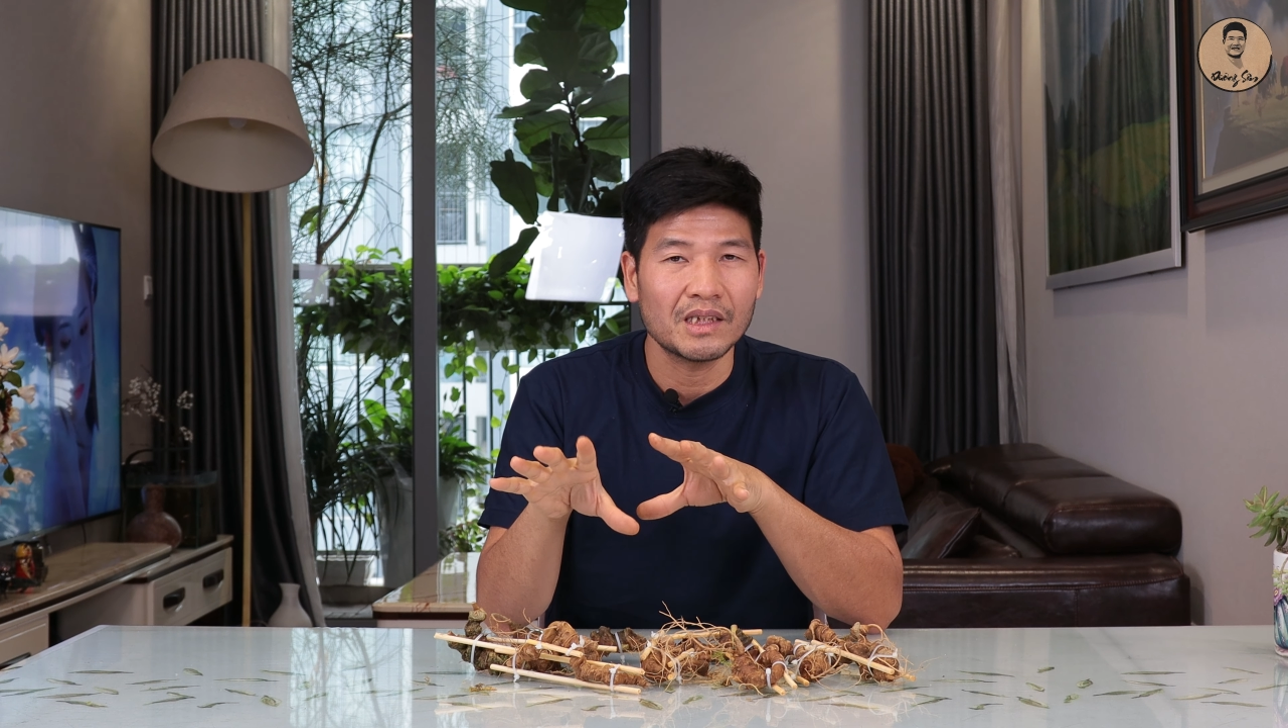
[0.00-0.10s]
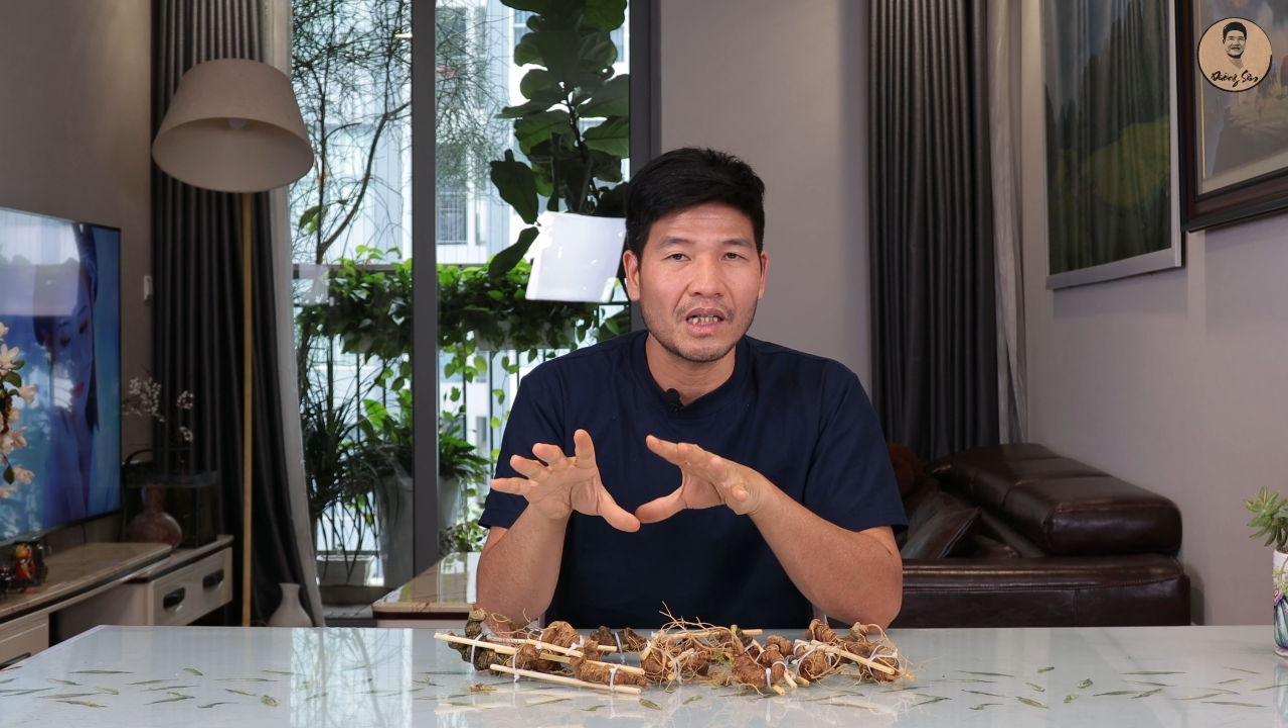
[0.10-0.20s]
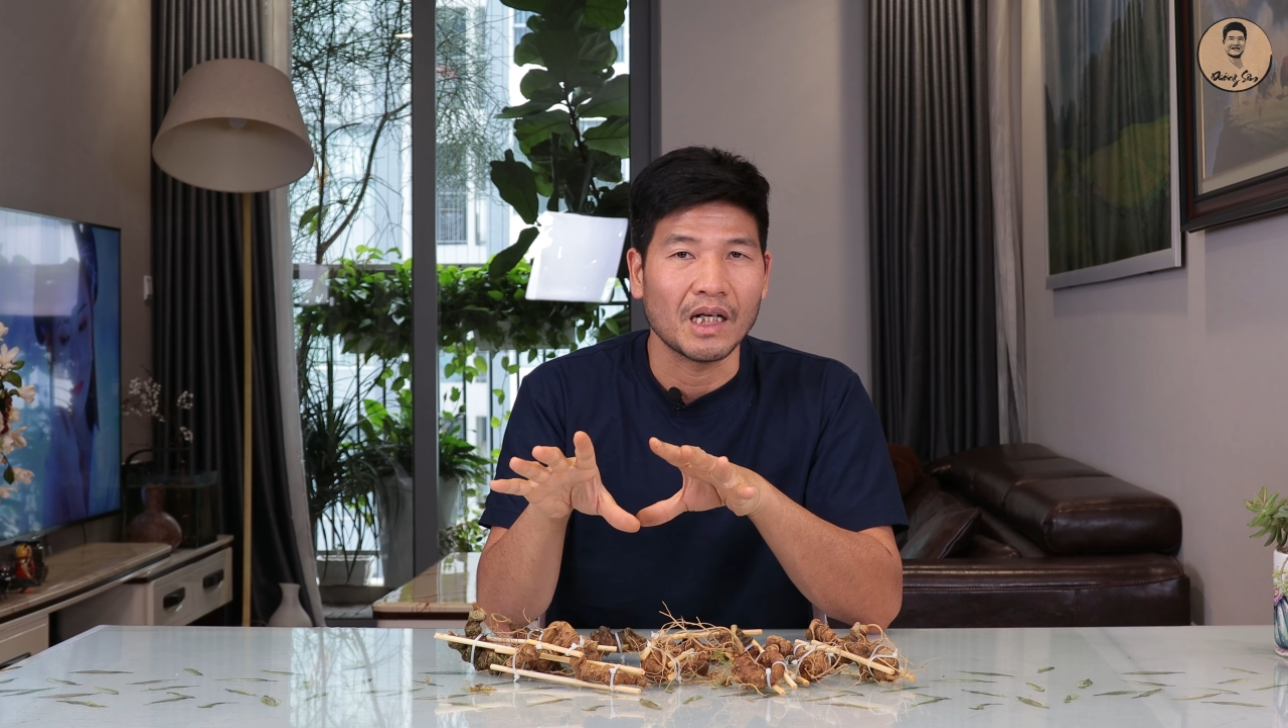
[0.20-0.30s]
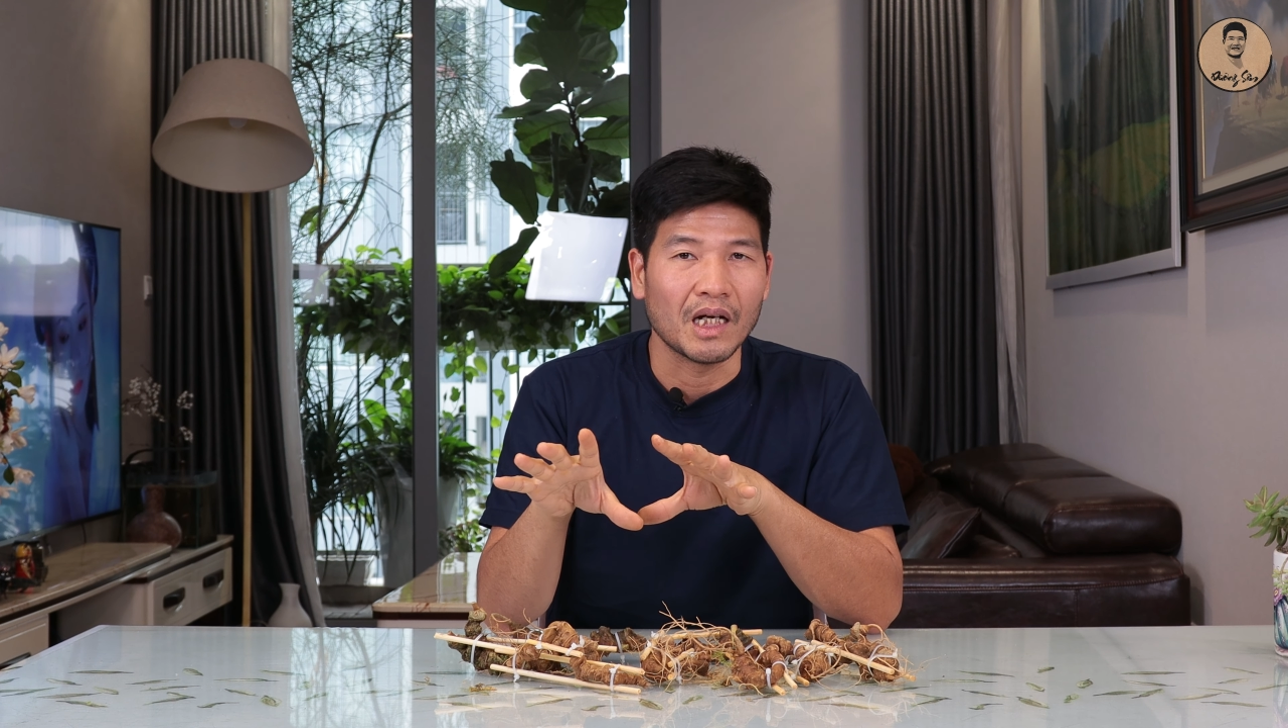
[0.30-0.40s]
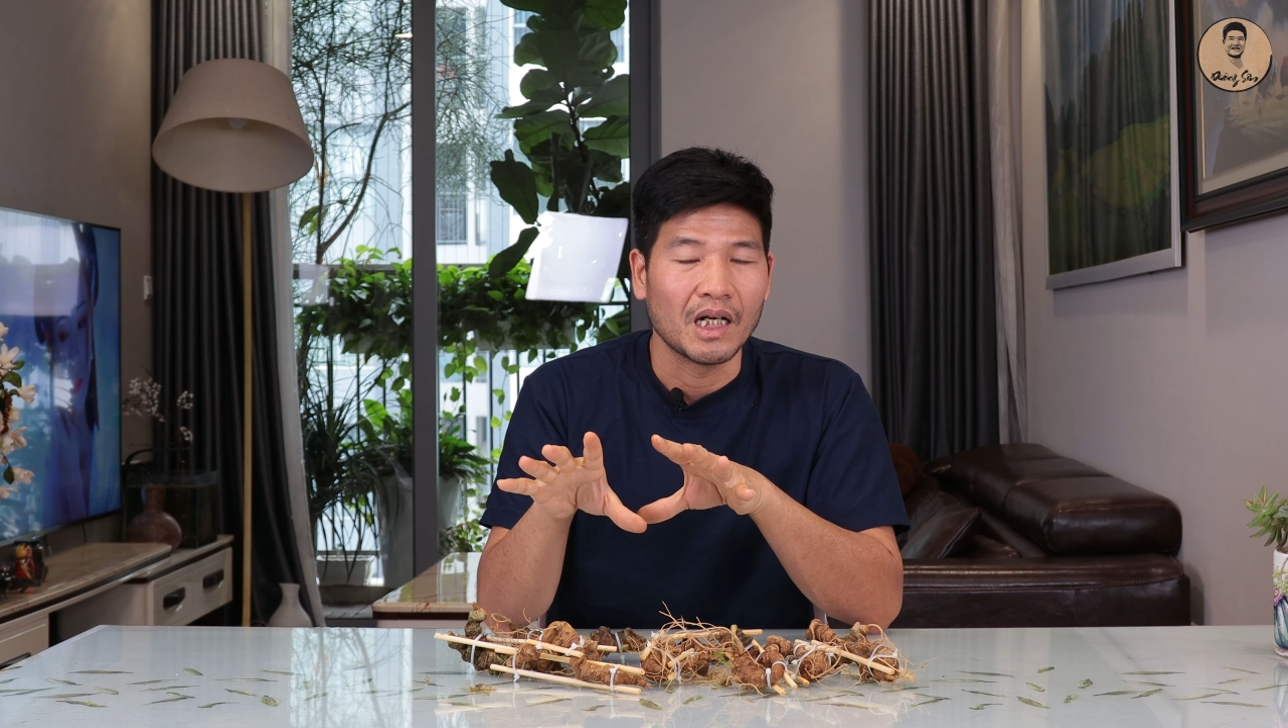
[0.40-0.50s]

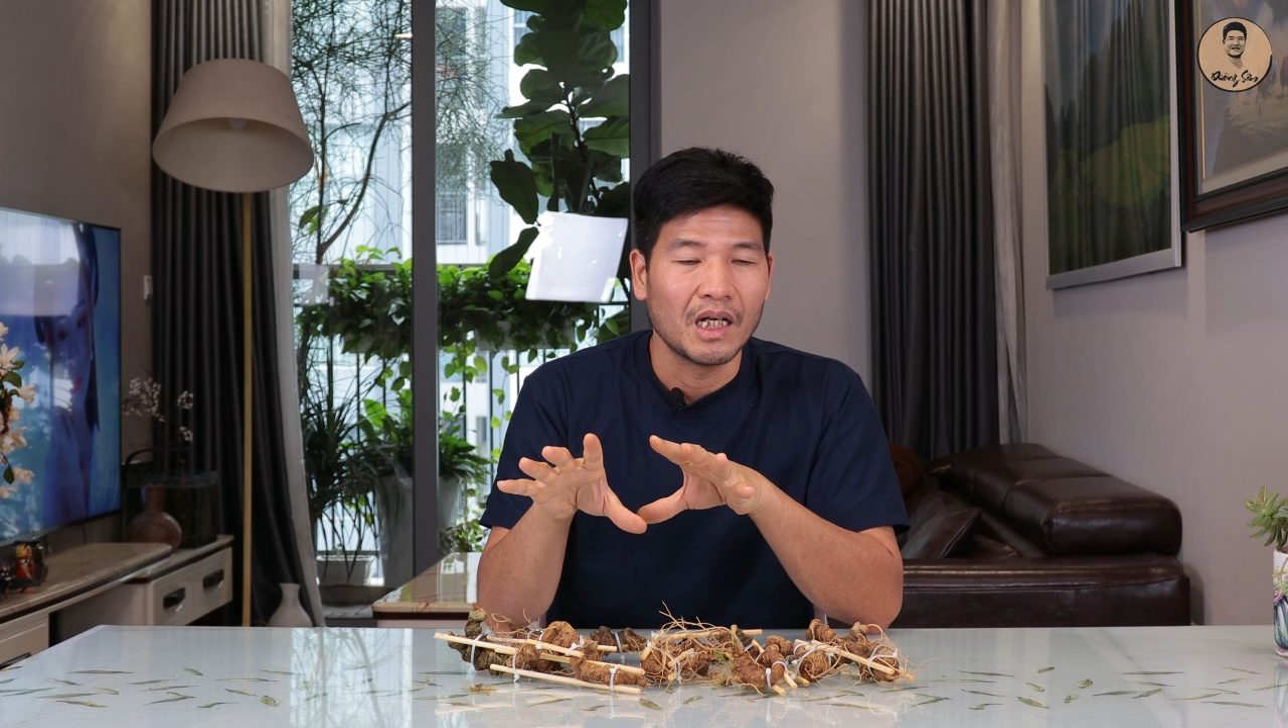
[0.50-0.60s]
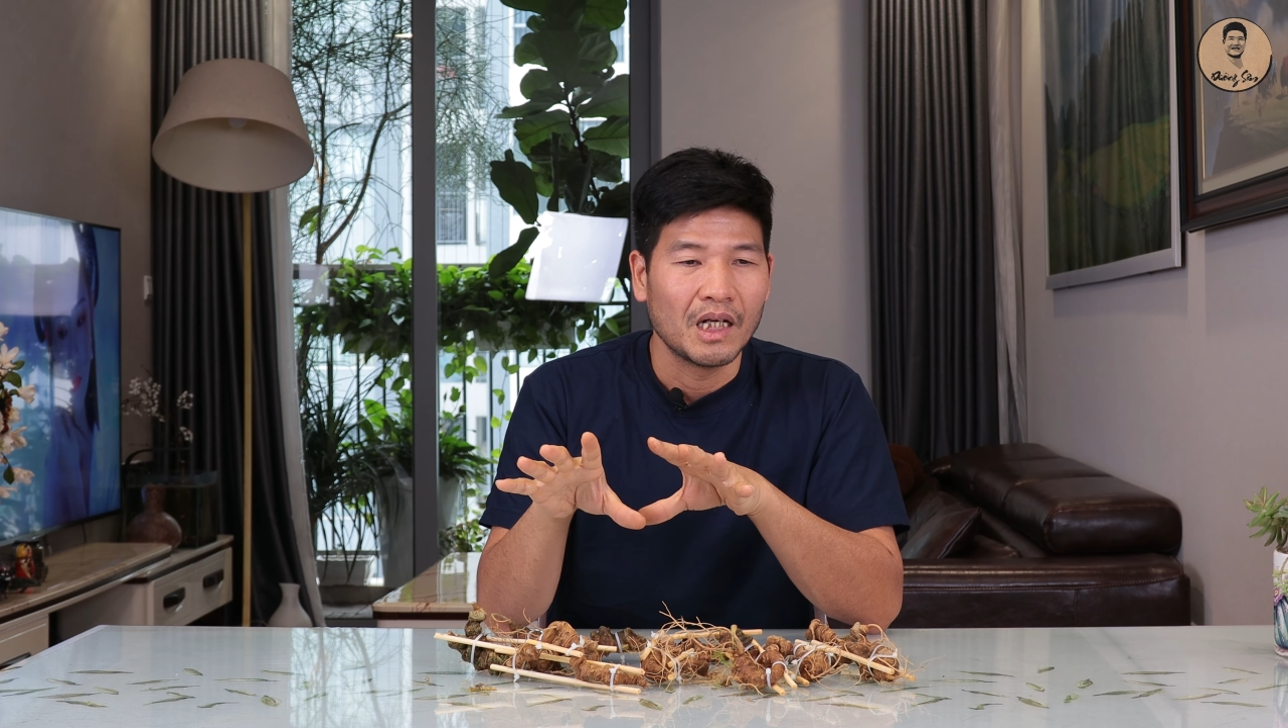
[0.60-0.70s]
rất là